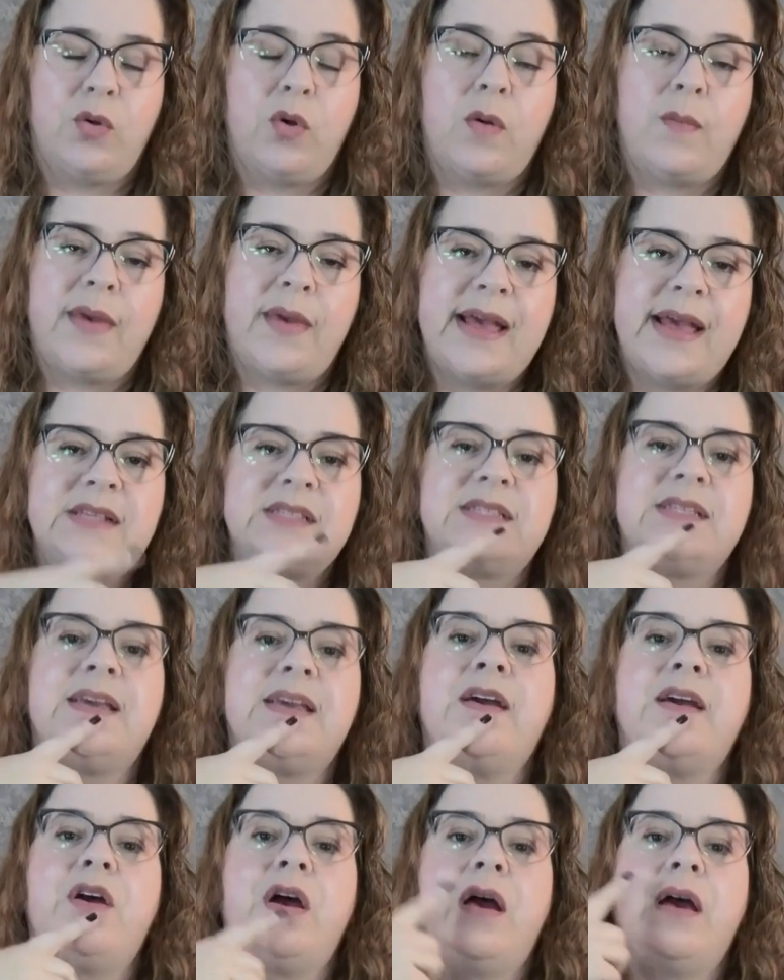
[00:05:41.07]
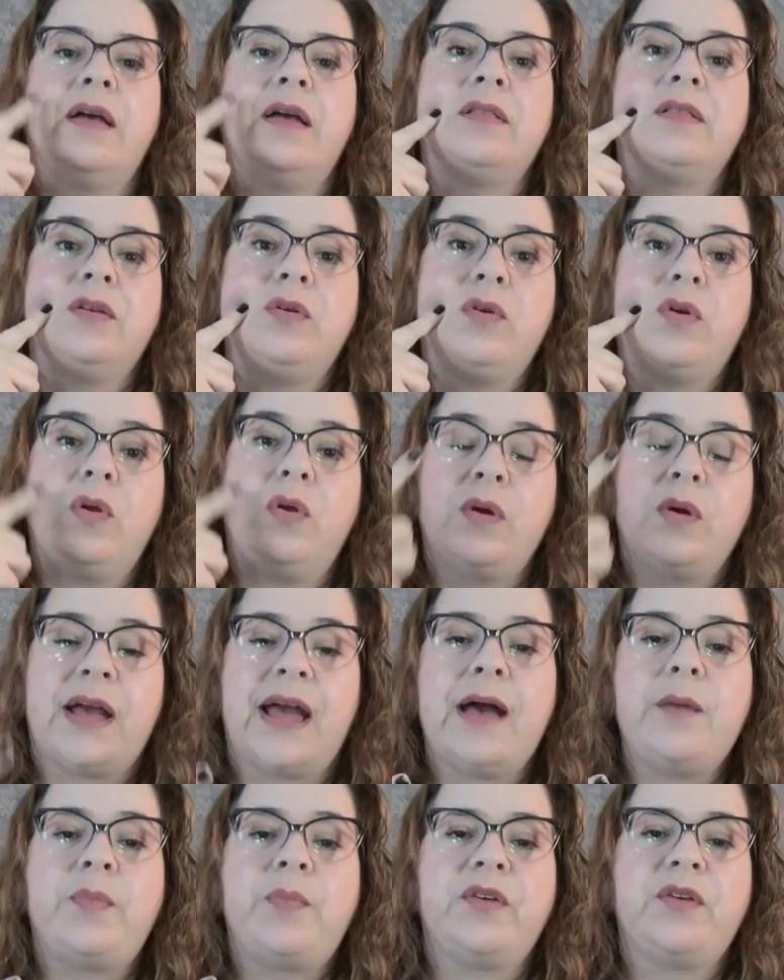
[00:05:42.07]
Comece a
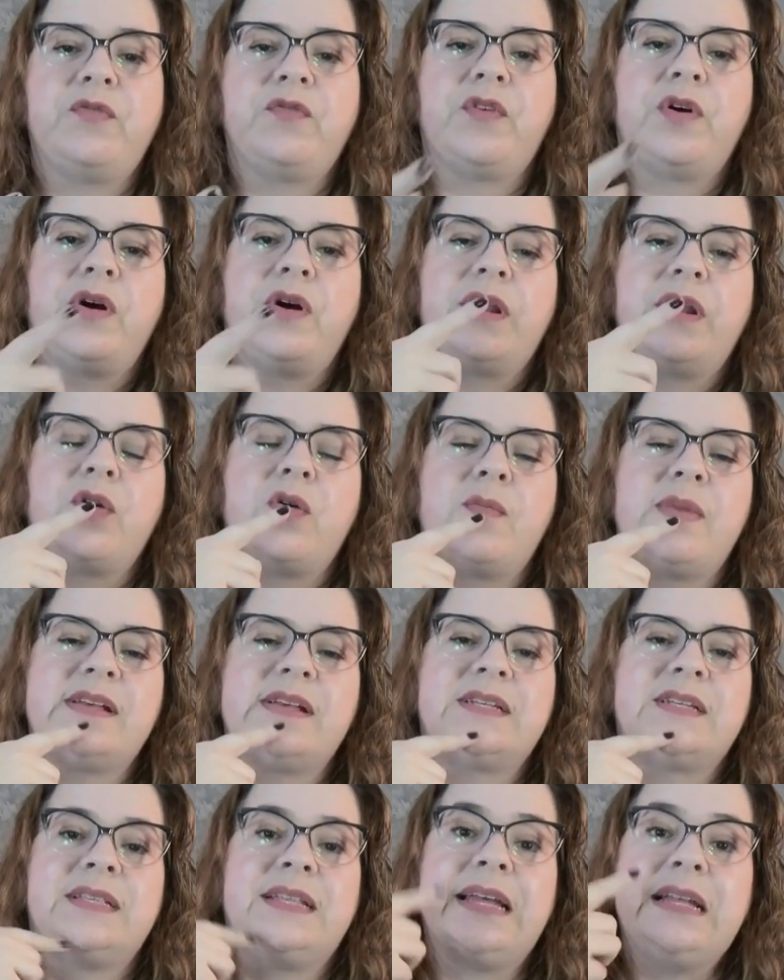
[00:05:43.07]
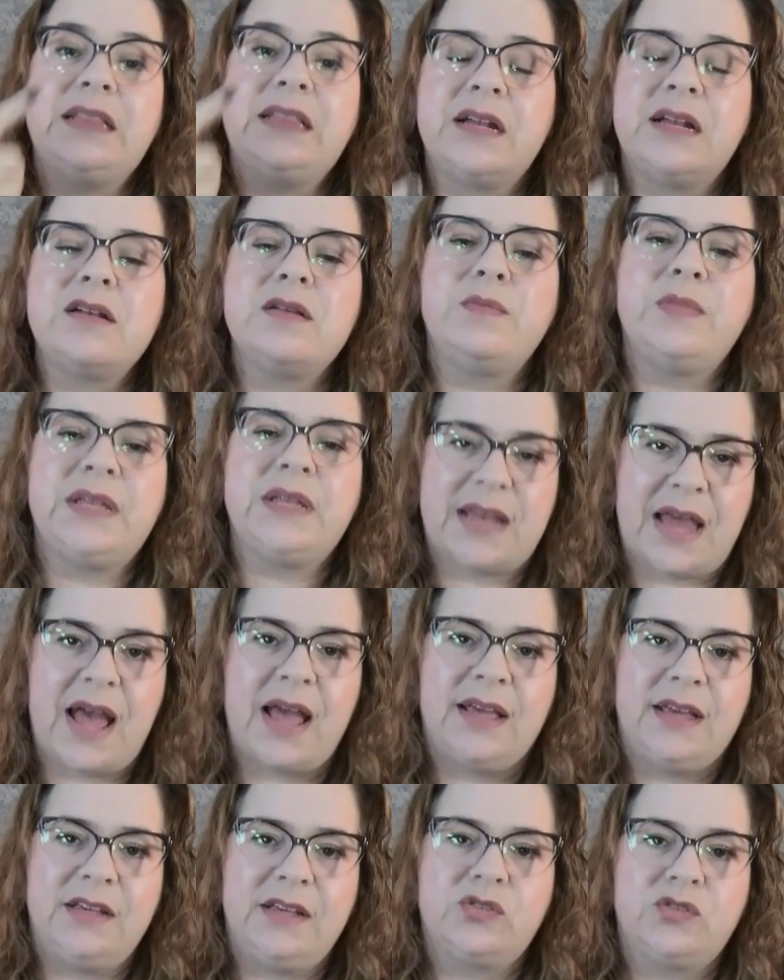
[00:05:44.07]
colocar para fora, comece a
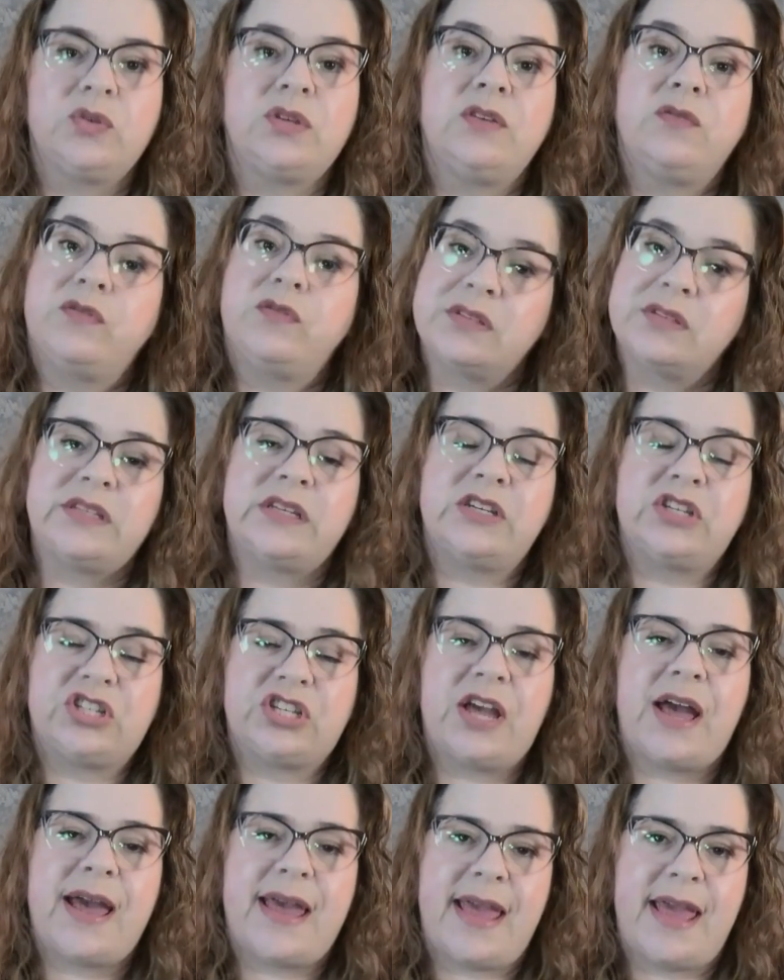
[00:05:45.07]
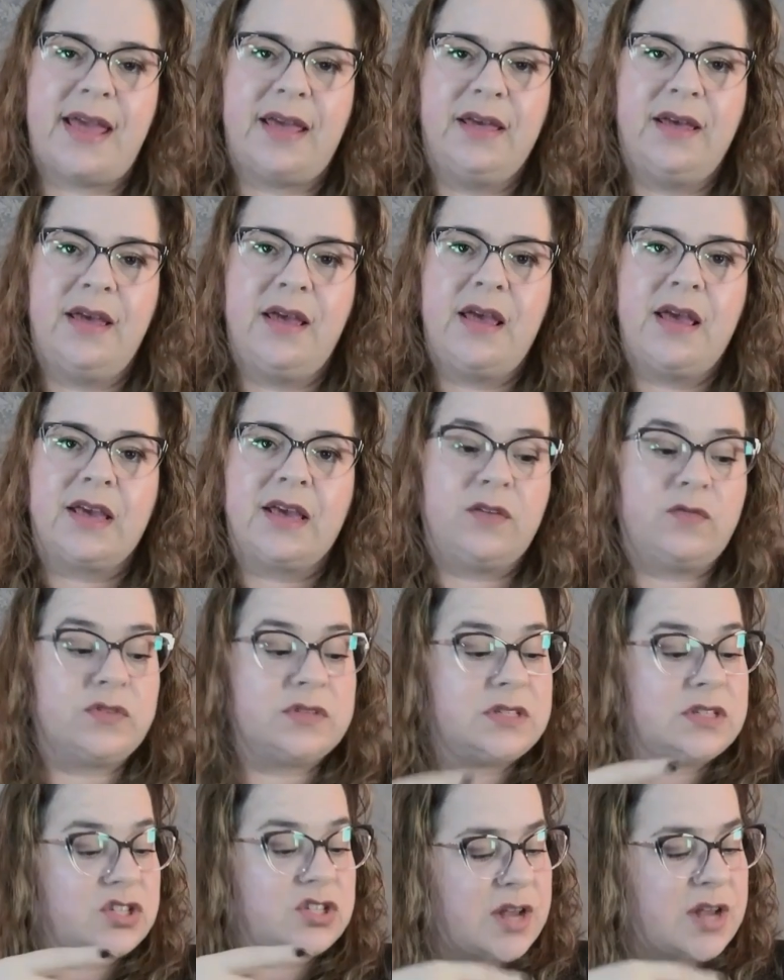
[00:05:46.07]
determinar isso que você já é que
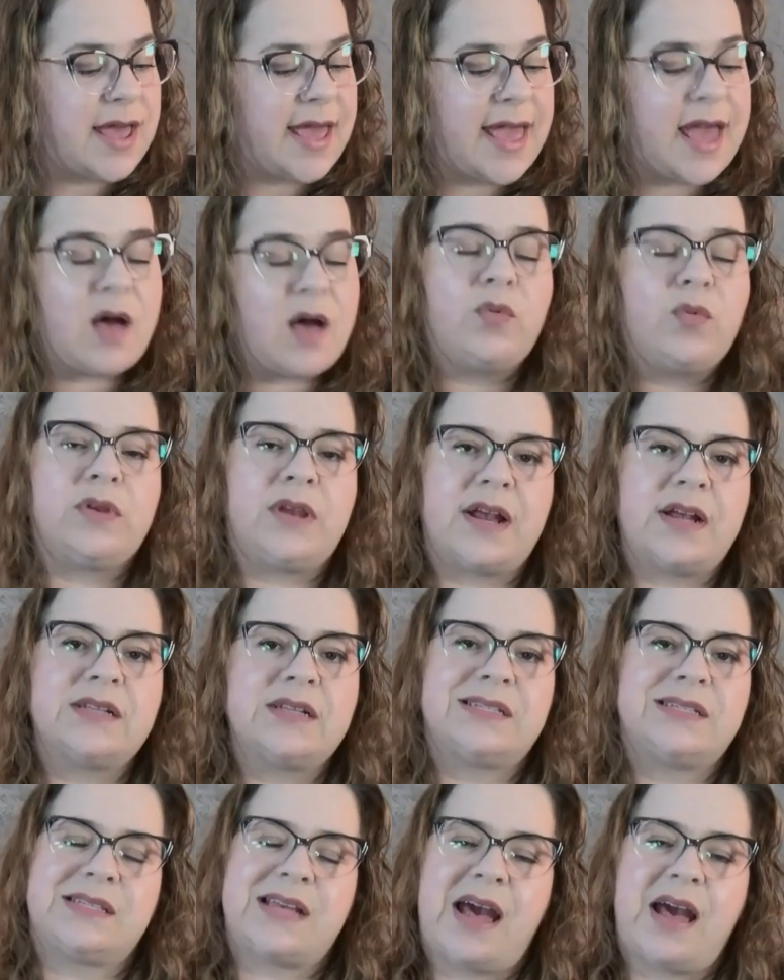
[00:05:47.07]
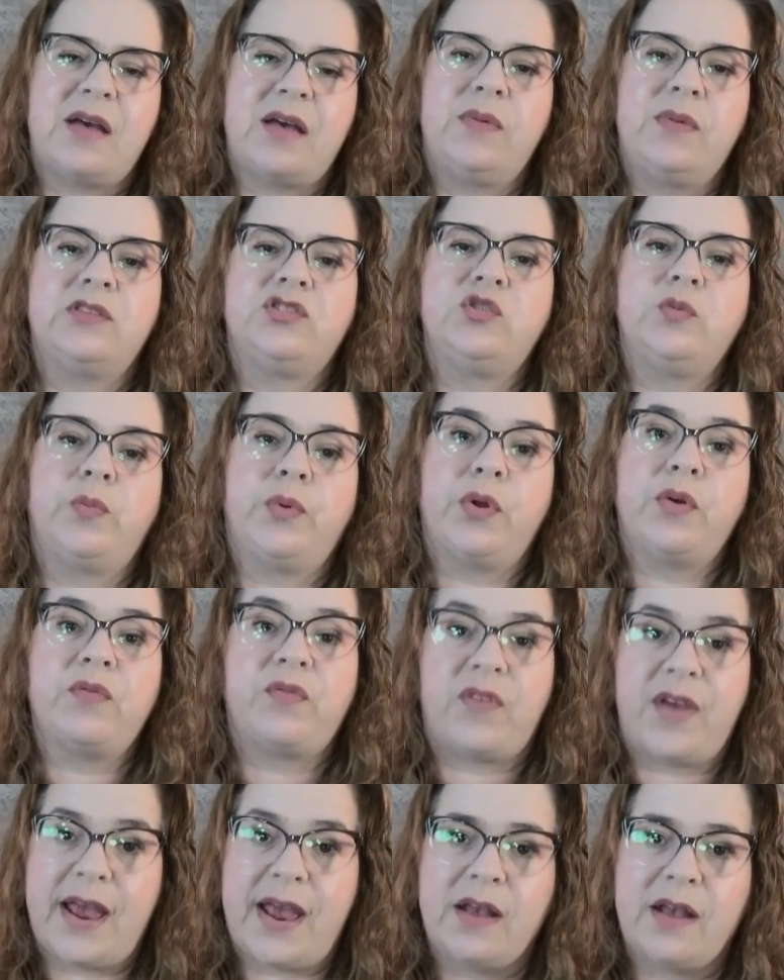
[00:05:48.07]
você já é a mulher sábia de
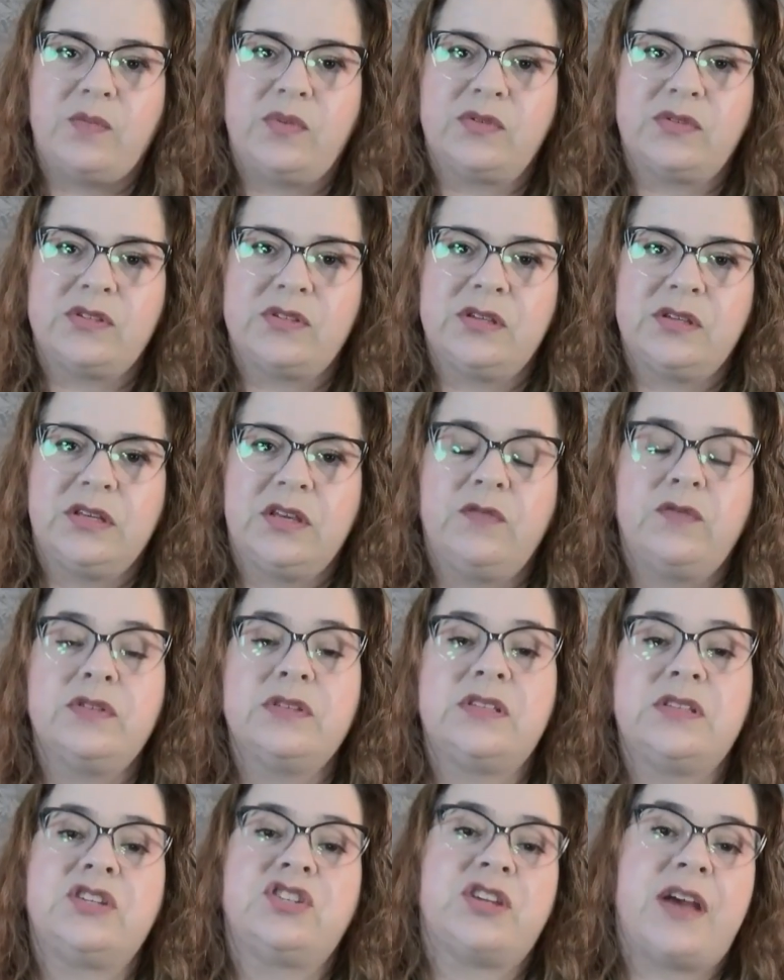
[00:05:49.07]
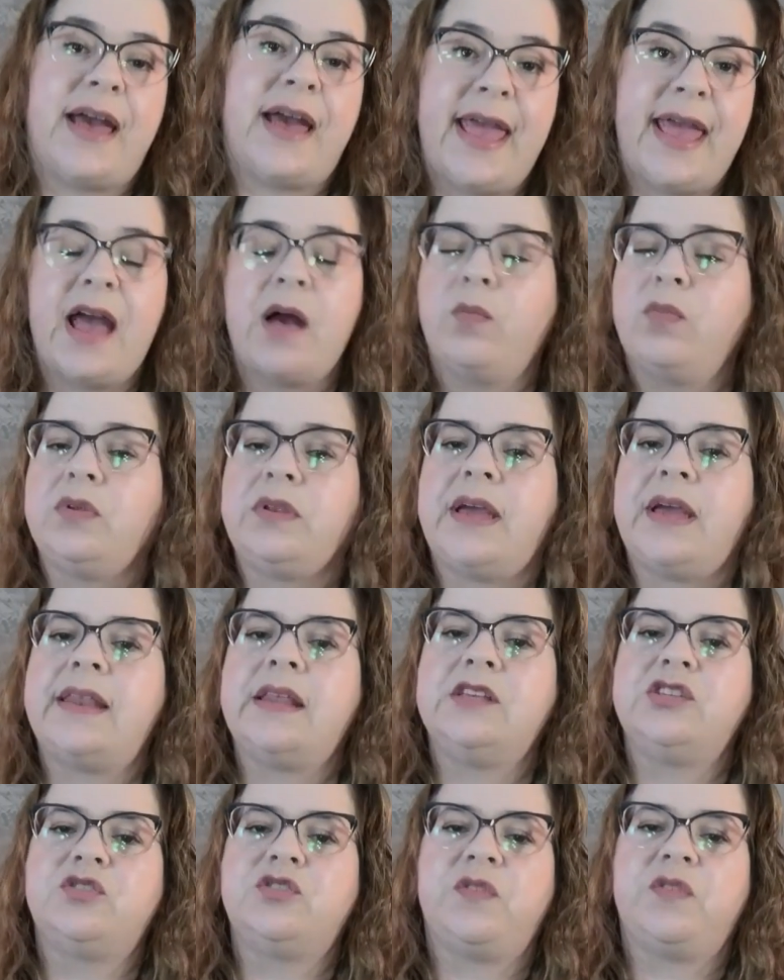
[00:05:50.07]
provérbios, que você já é a mulher
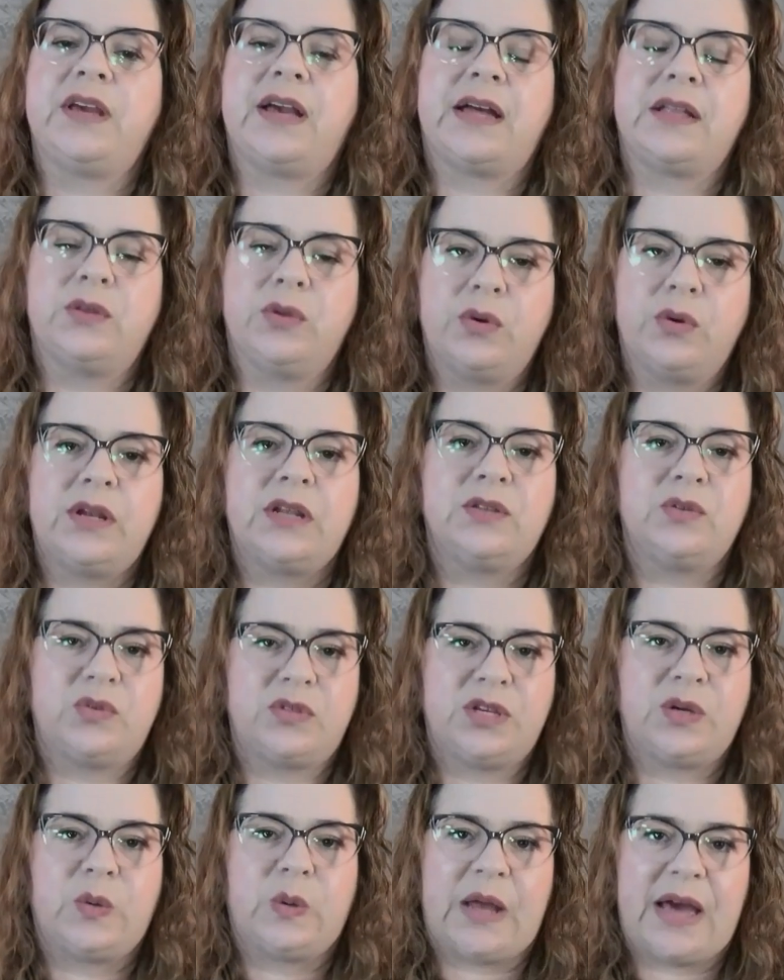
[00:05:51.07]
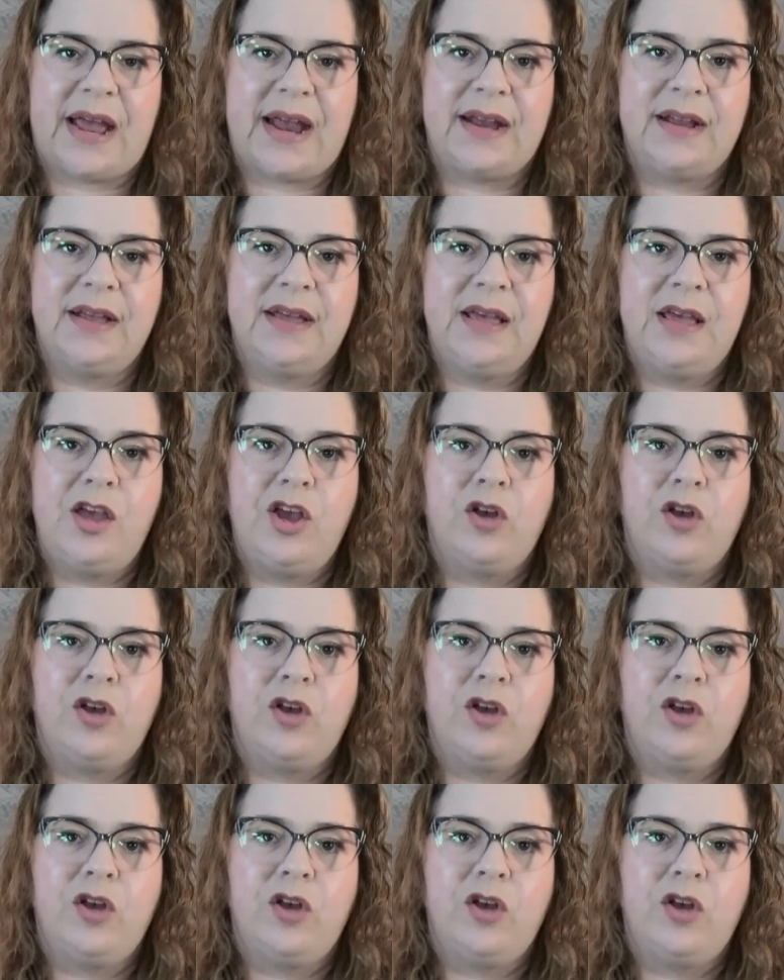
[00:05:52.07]
edificadora do teu lar.